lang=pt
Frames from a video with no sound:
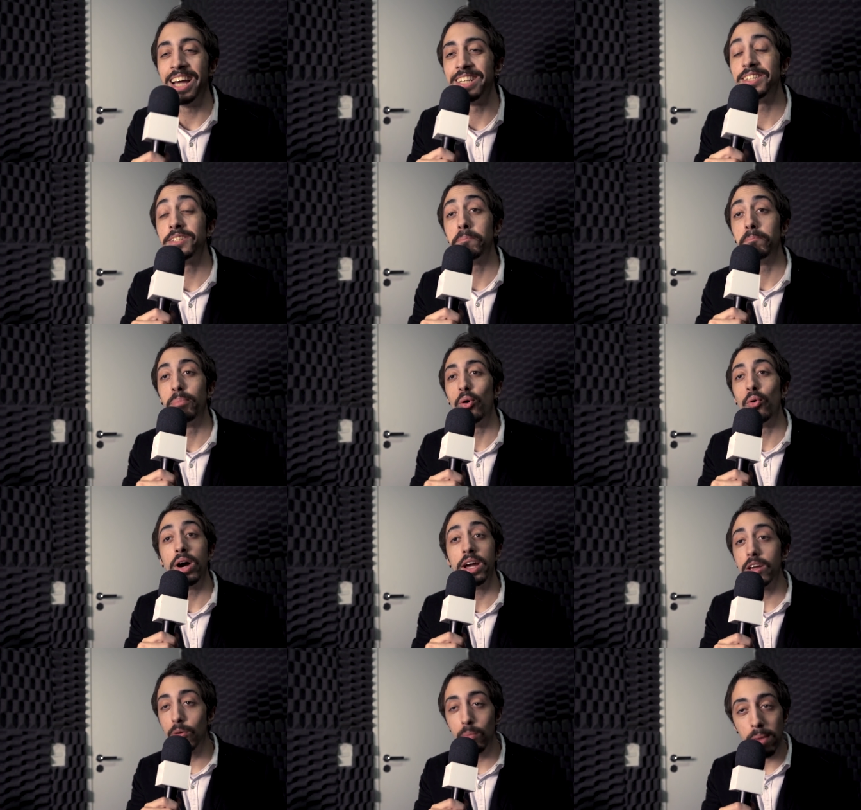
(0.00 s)
Ah, esse
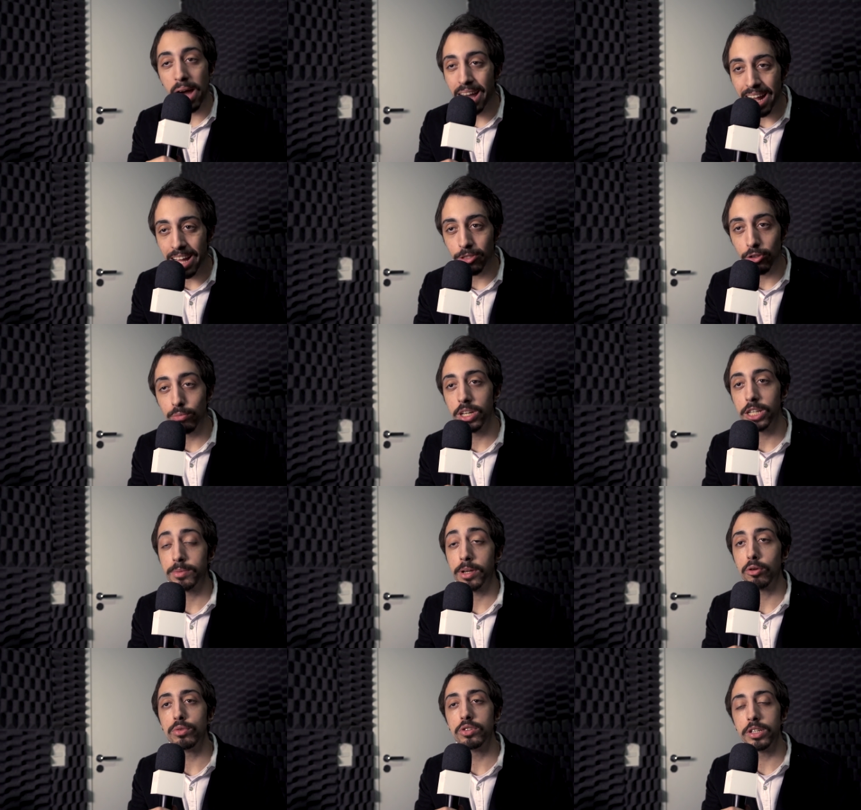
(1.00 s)
poa aí é um barato
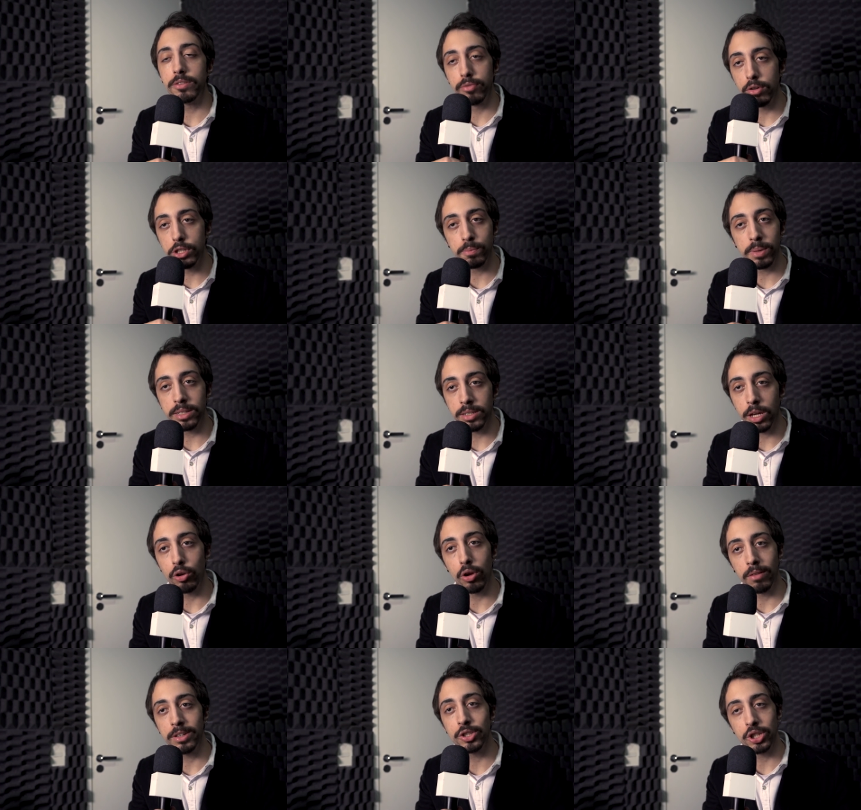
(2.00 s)
mesmo. É como se fosse para essa
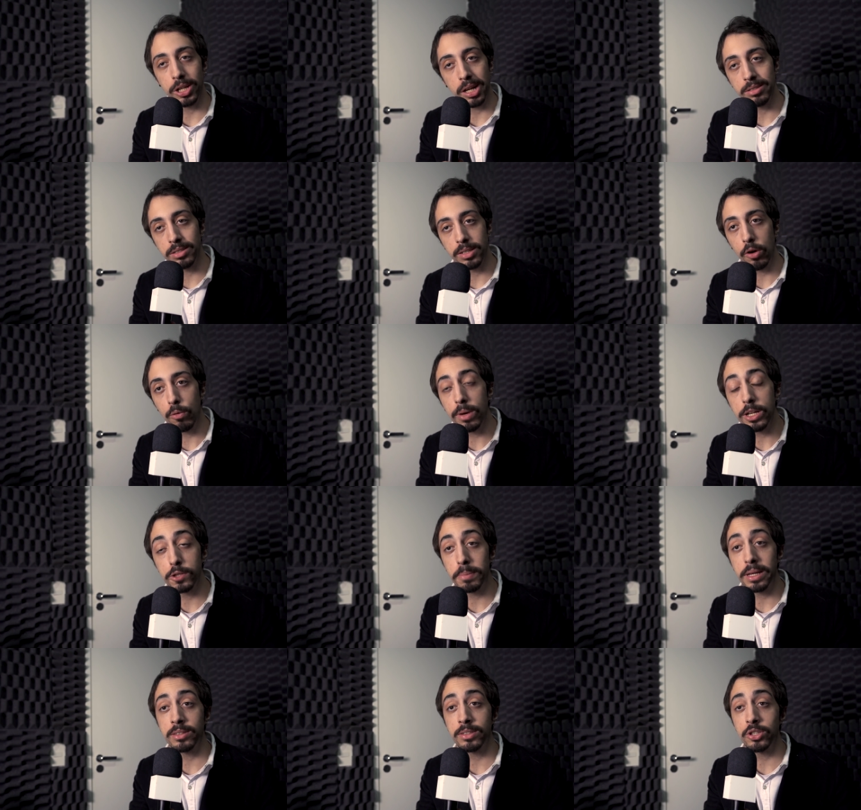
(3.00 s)
nova geração uma
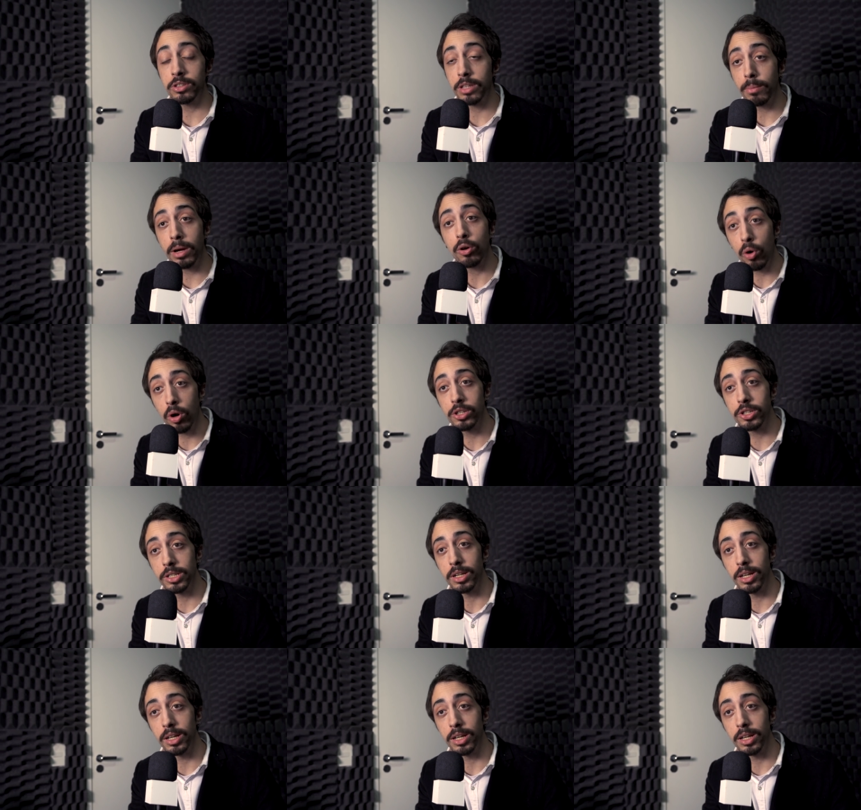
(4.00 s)
espécie de Tamagotchi,